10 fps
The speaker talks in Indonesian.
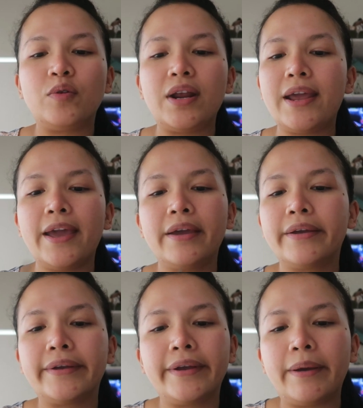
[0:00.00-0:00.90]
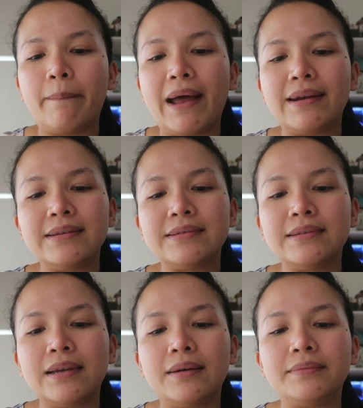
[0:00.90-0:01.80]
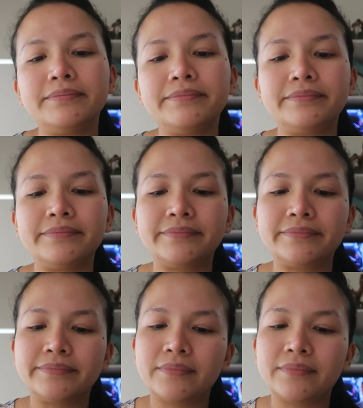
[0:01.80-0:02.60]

udah deh manisnya hmm,